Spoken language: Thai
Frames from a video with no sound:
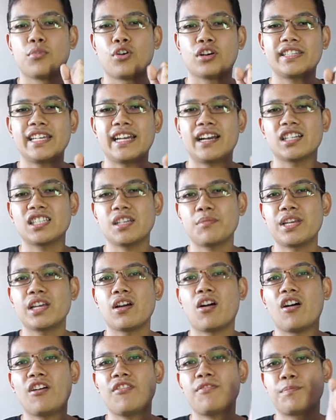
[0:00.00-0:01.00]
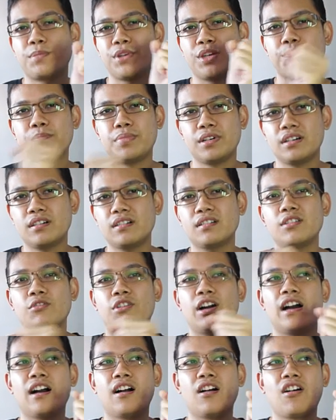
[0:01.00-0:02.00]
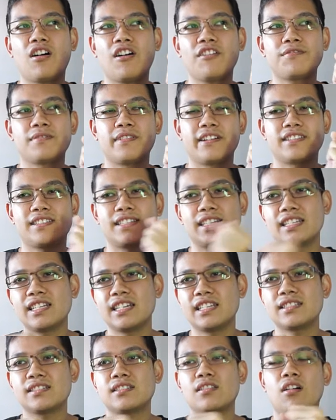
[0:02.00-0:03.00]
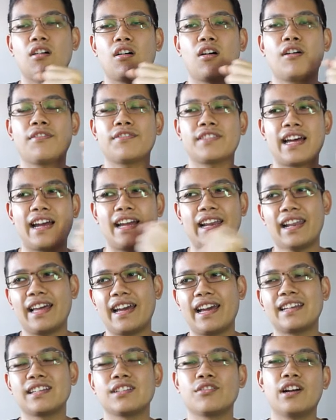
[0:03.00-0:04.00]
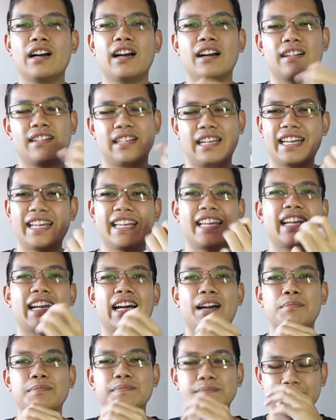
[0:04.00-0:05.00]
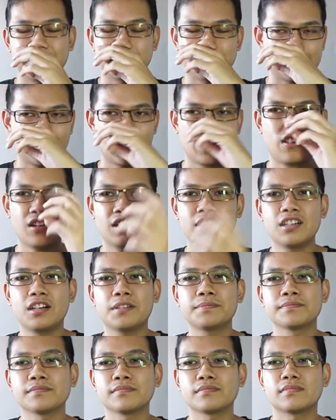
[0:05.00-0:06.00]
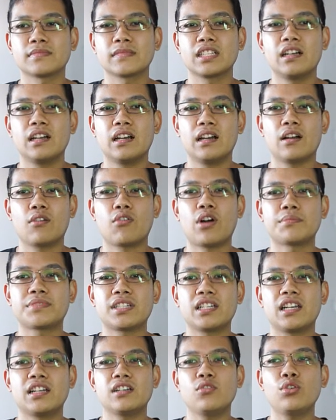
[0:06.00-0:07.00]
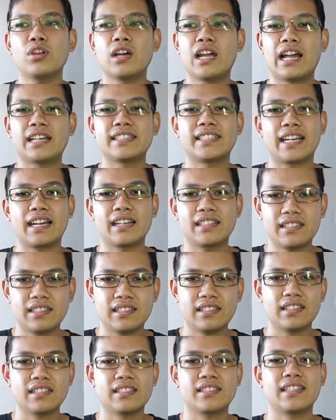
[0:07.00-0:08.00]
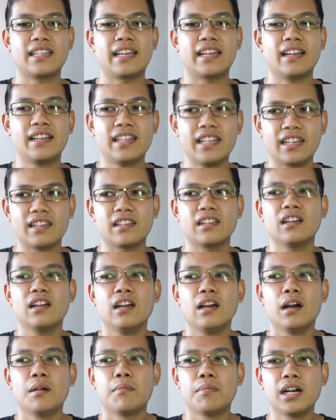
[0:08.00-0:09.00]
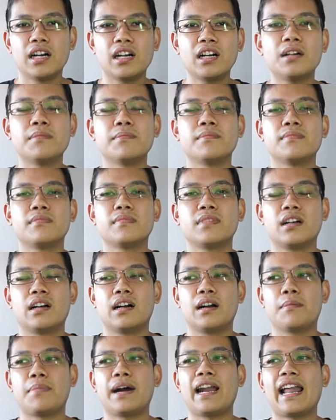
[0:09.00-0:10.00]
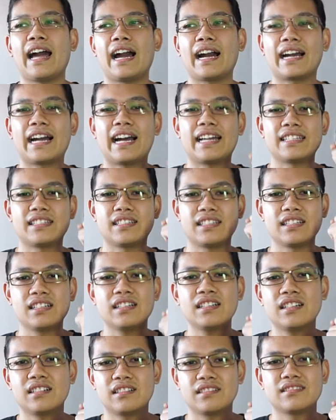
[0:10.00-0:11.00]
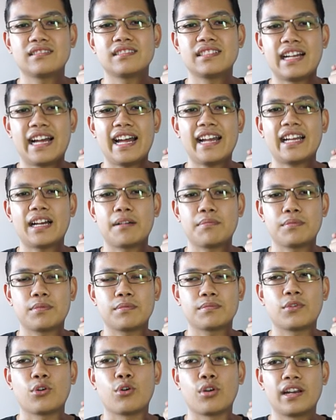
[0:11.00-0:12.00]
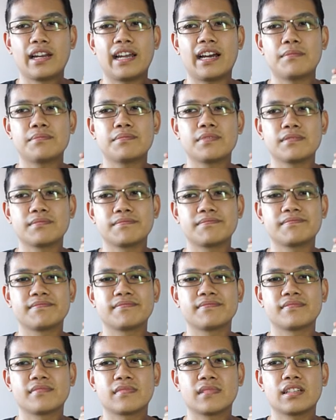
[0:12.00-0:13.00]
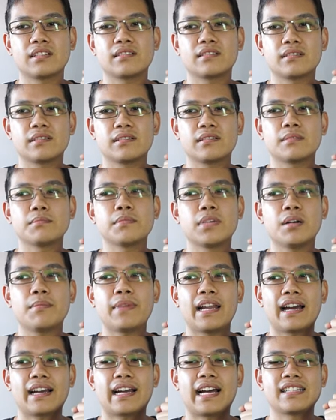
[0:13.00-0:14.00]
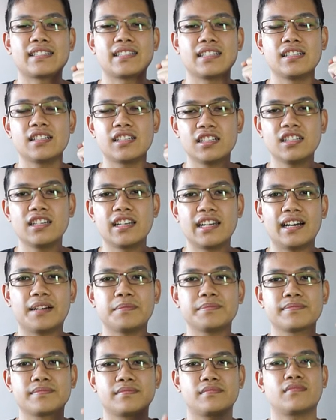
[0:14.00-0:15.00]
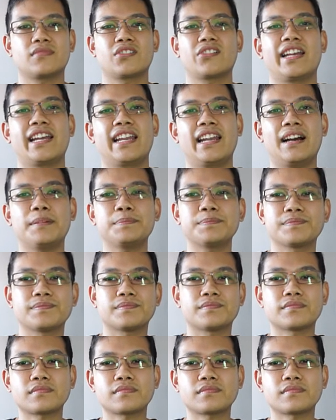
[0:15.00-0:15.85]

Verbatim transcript: ปกติก็จะมี of people หรือว่า of residents of Thailand หรือว่าอะไรอย่างนี้นะครับ ก็คือความเจริญรุ่งเรืองทางเศรษฐกิจ เพิ่มพลังการซื้อให้กับคนนะครับ เพิ่มพลังการซื้อขึ้นนะครับโอเคนะครับ